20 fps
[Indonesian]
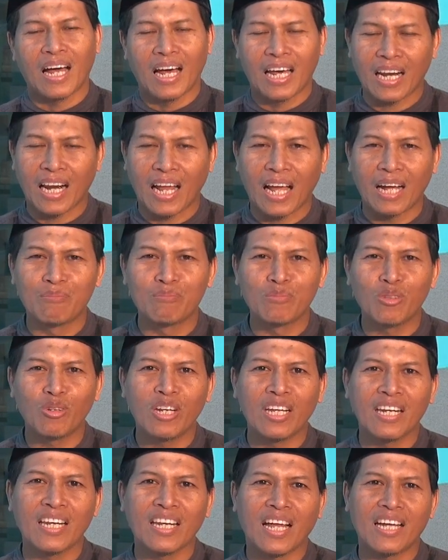
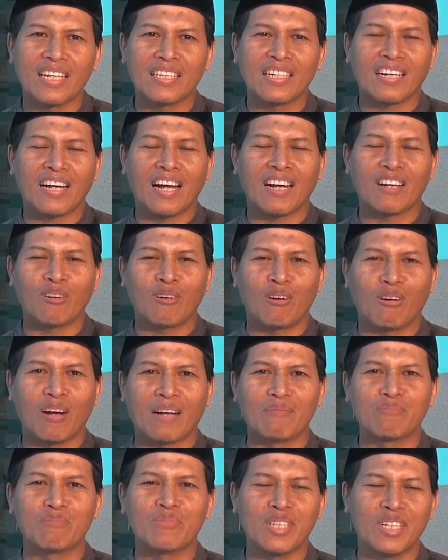Alhamdulillahi haqqo
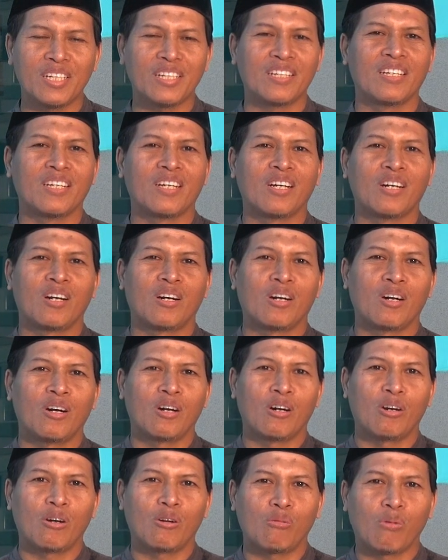hamdi
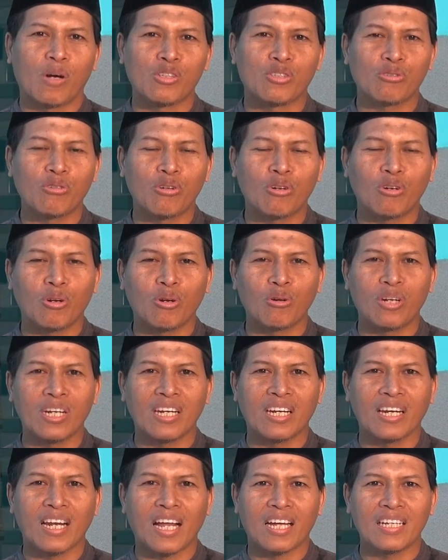wa syukru
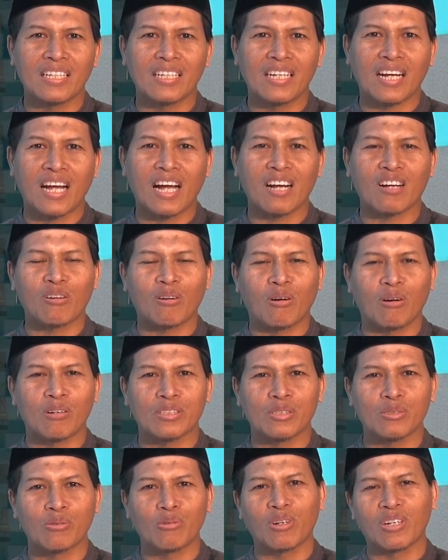lillahi haqqo
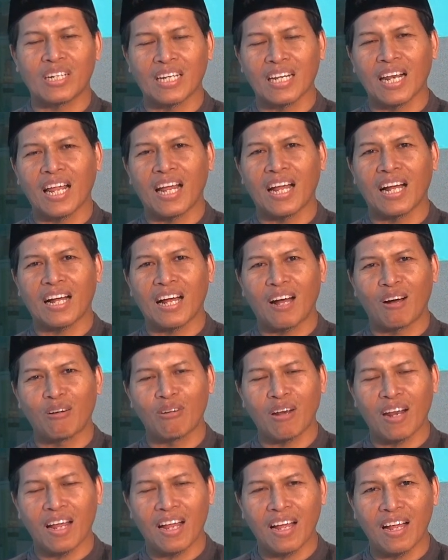syukri la
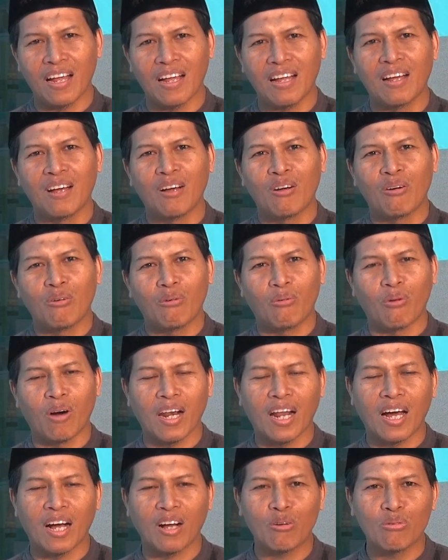hawla
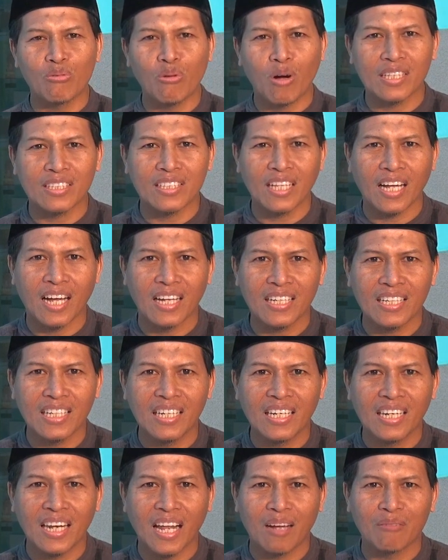wa la quwata
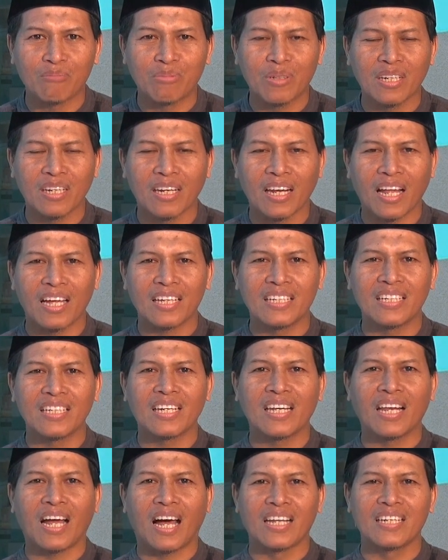illa
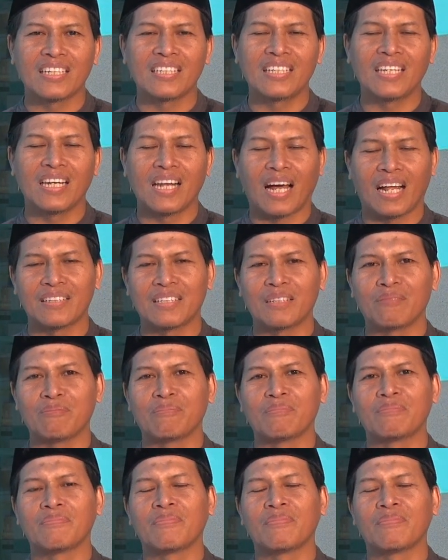billahil alil azim